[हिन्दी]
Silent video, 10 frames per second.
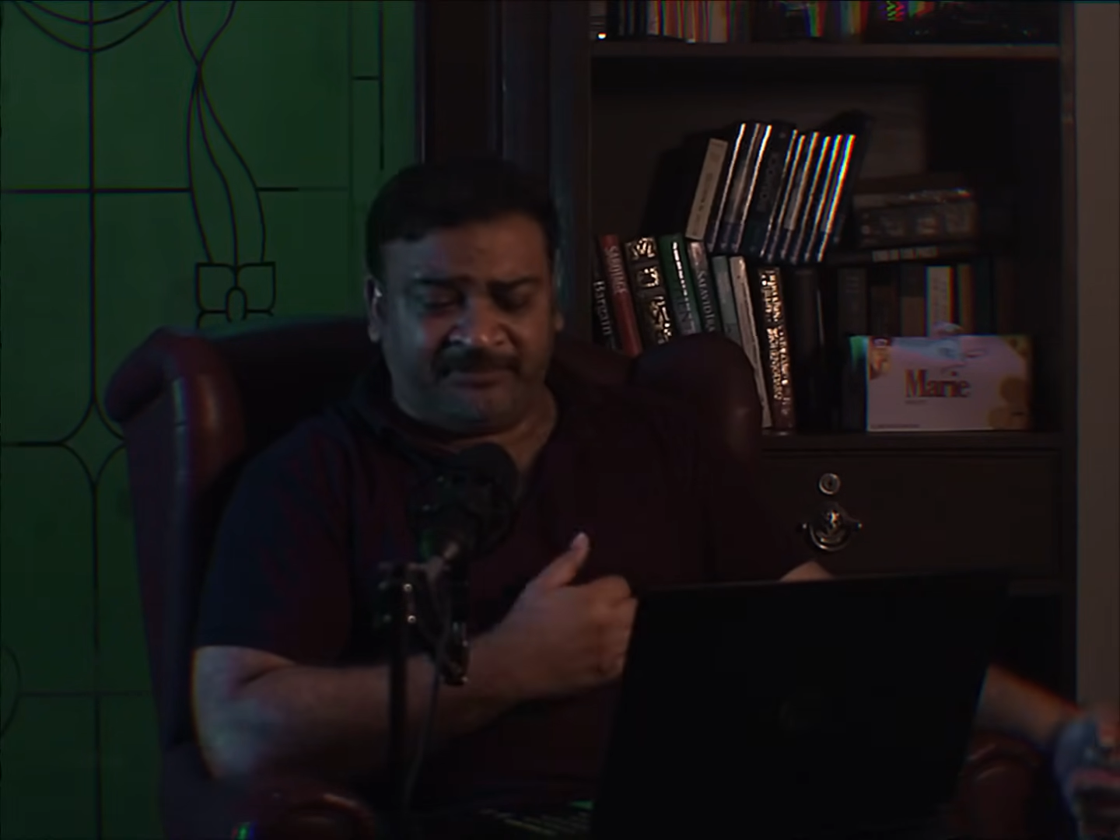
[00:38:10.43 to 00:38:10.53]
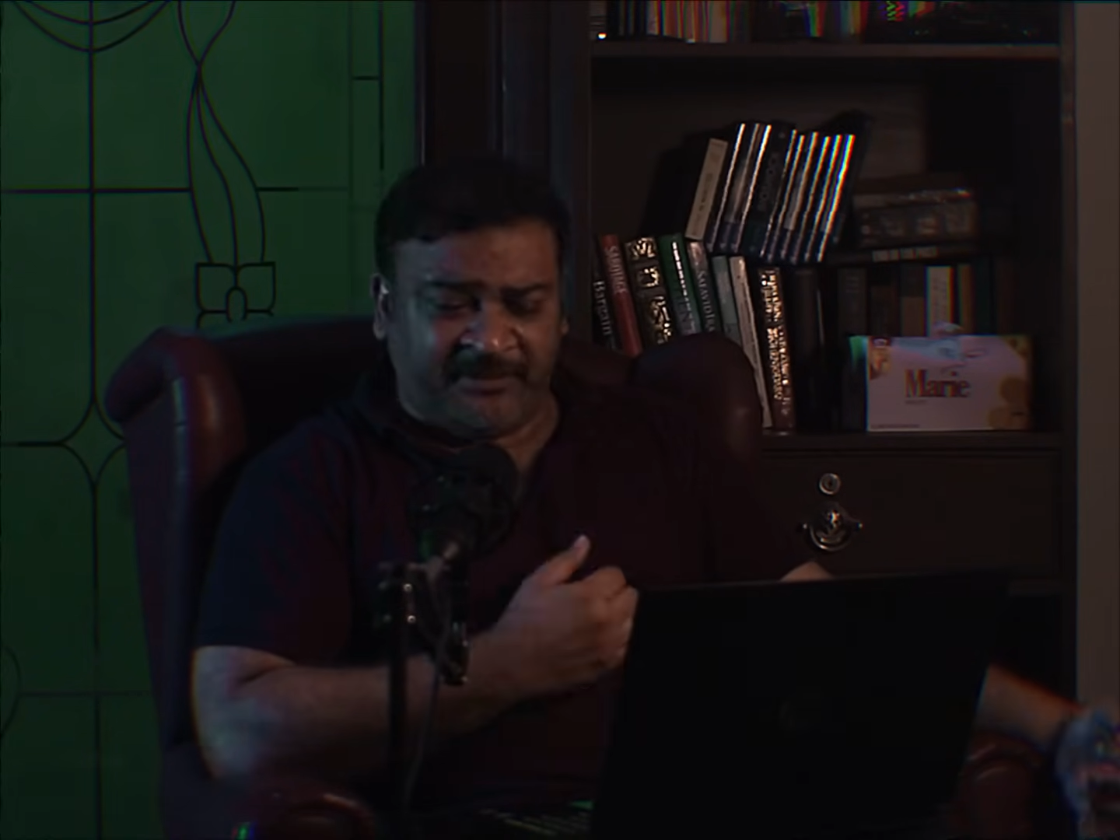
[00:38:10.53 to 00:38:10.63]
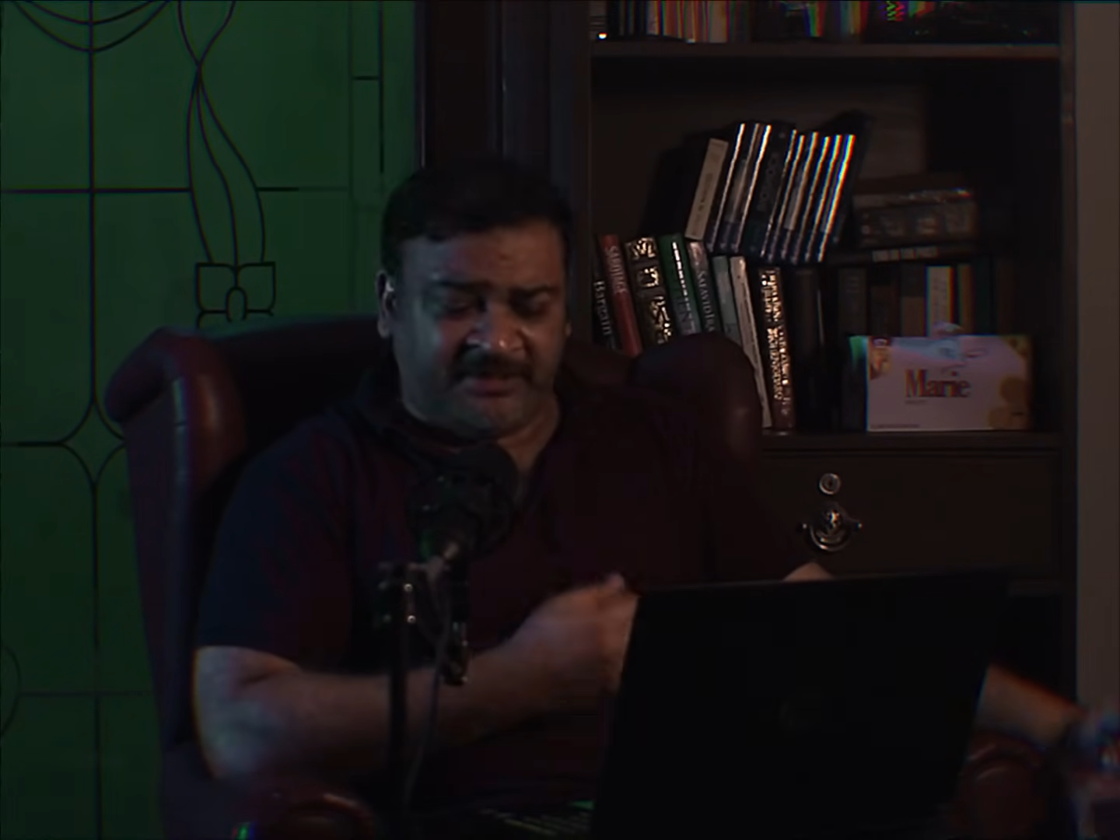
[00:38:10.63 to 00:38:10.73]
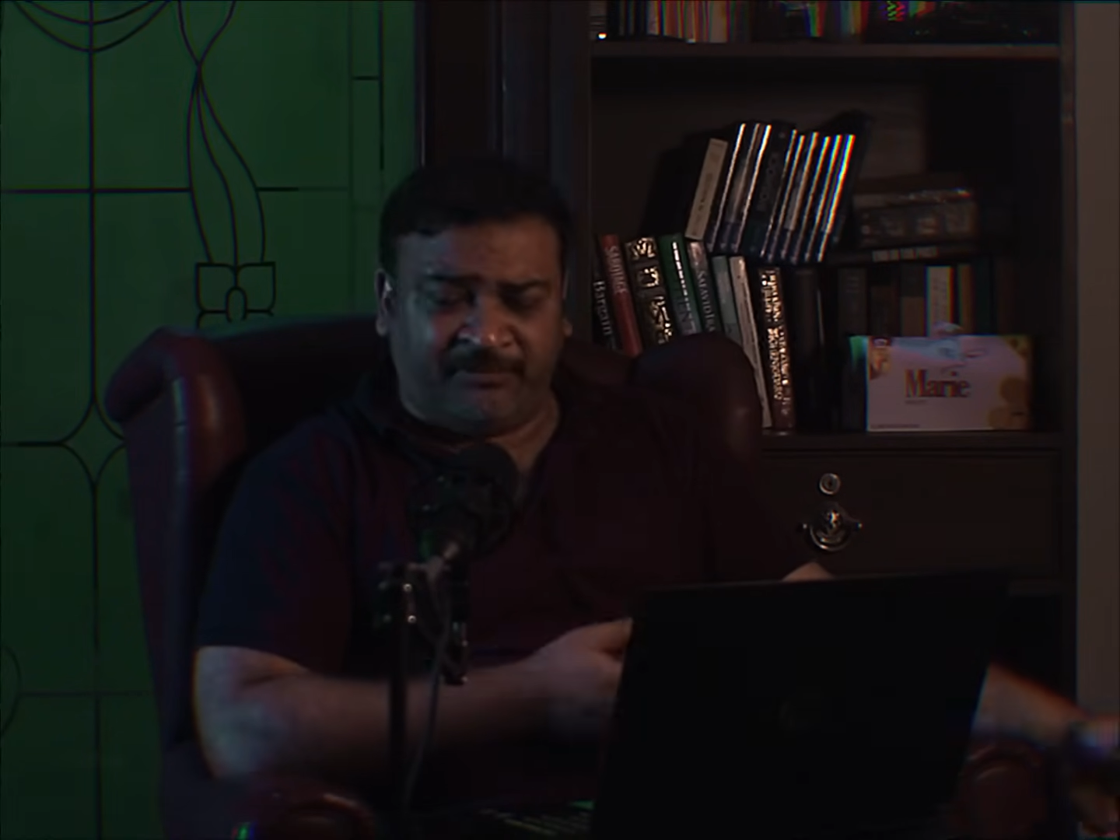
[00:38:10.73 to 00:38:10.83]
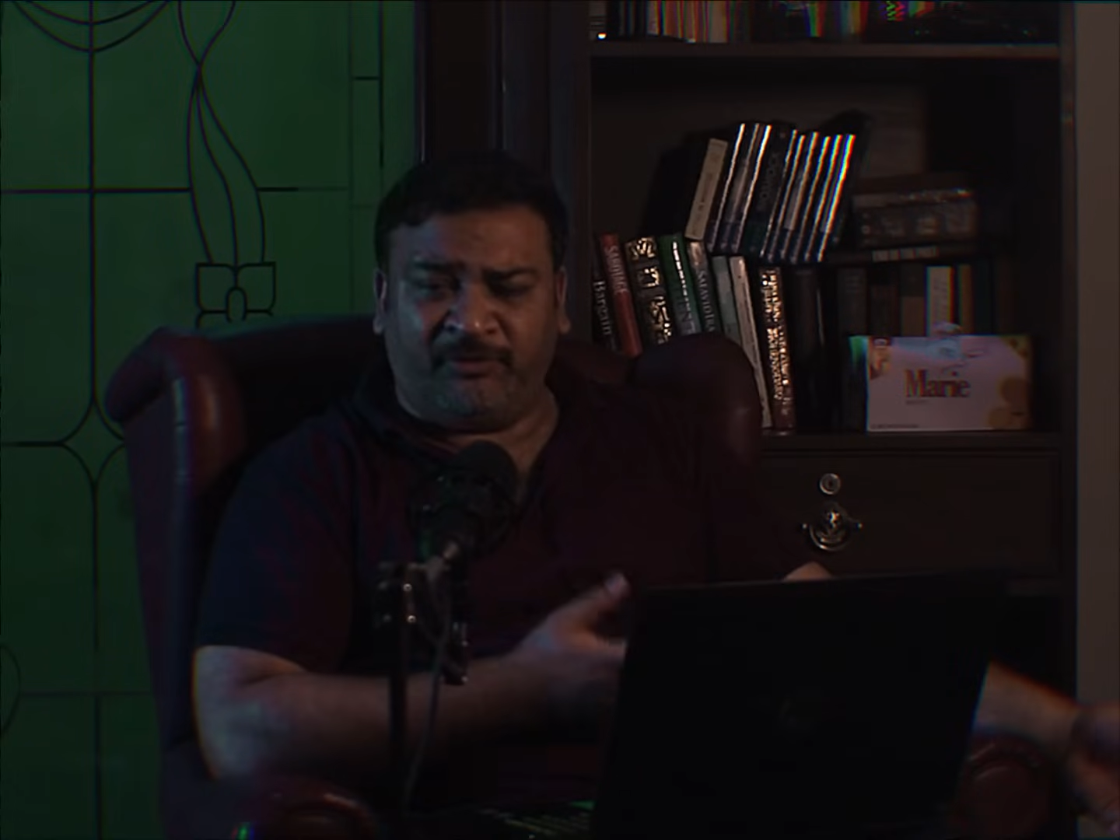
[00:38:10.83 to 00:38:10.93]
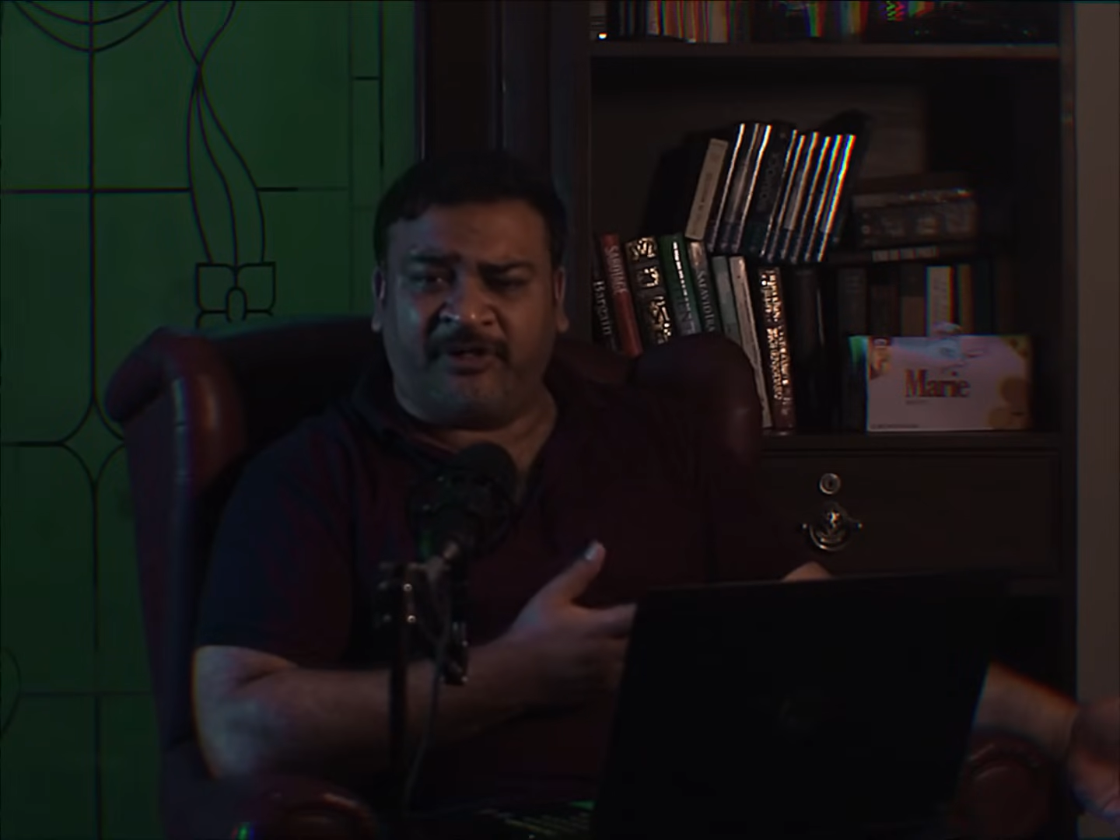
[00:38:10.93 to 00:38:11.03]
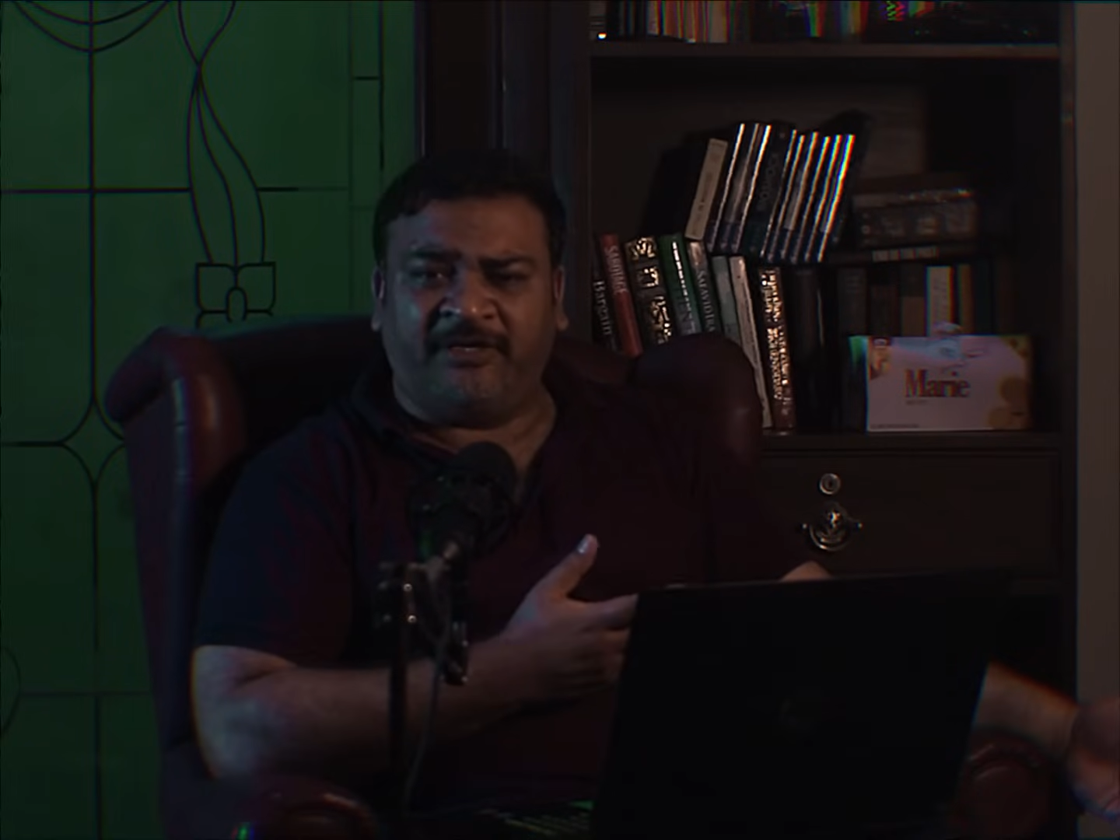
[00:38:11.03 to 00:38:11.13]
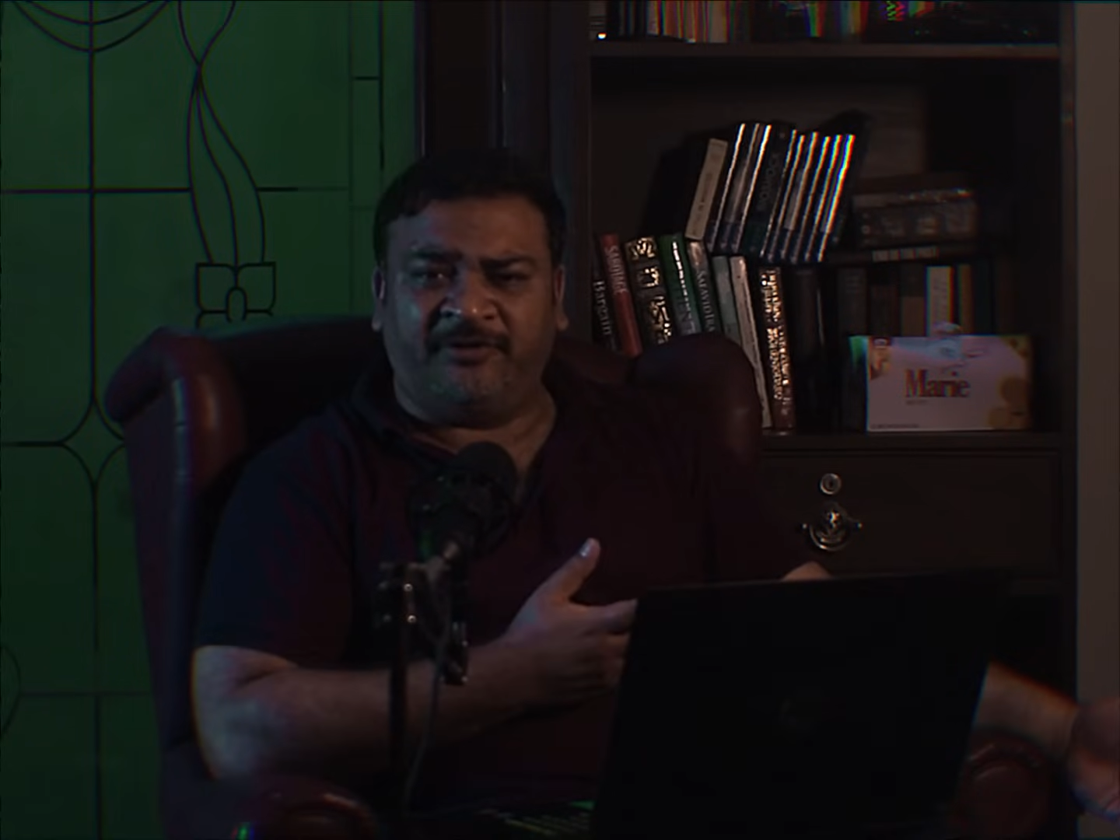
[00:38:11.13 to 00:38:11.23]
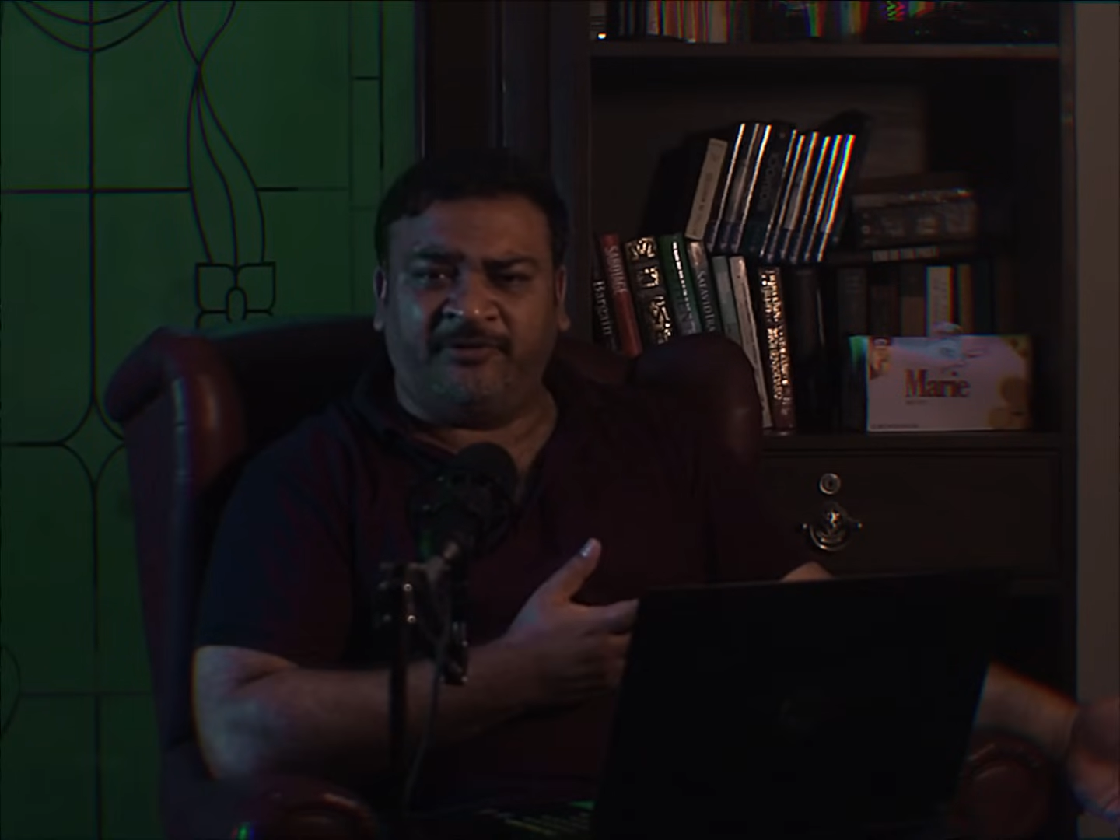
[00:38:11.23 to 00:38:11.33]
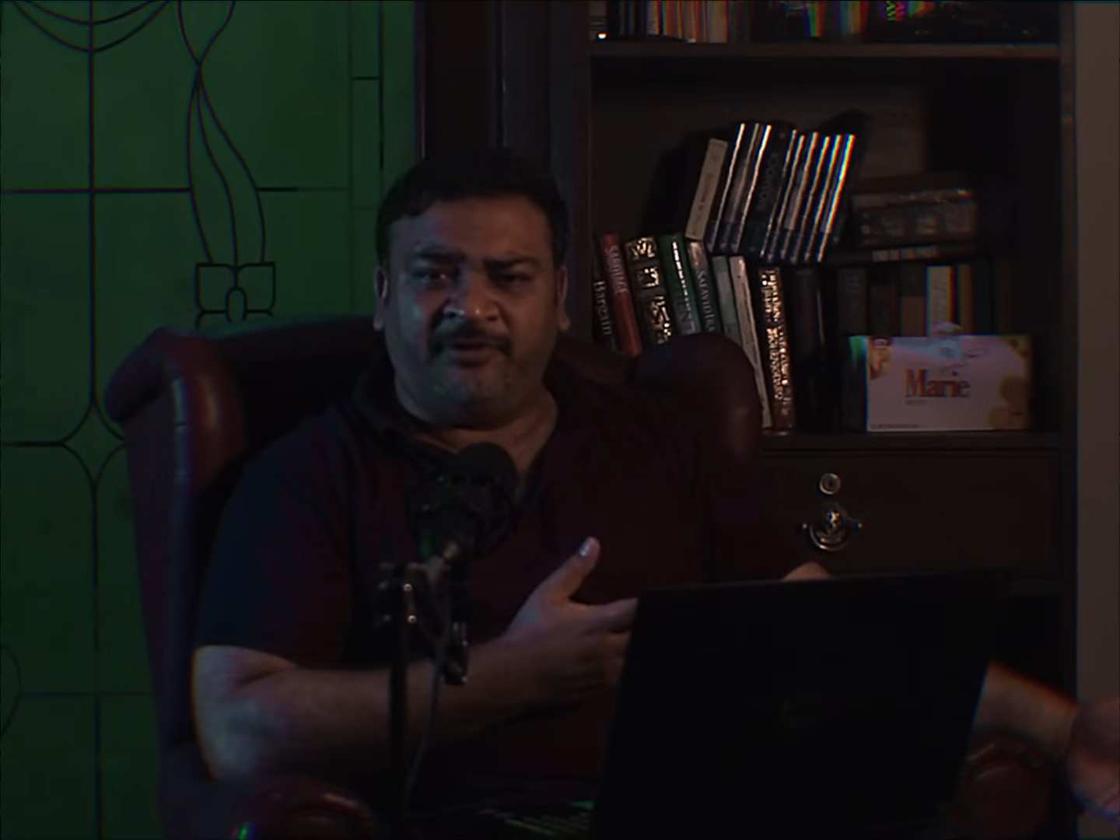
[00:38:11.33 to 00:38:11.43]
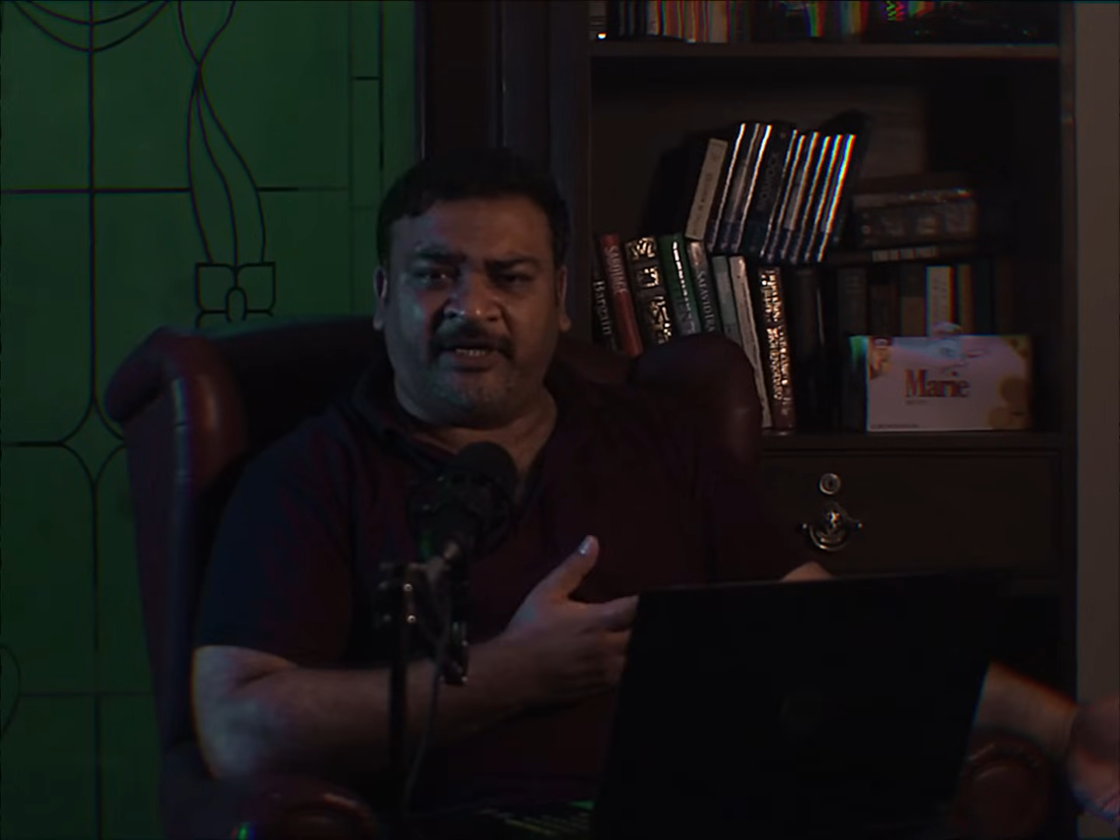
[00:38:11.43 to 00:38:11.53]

भी सपोर्ट कंटिन्यू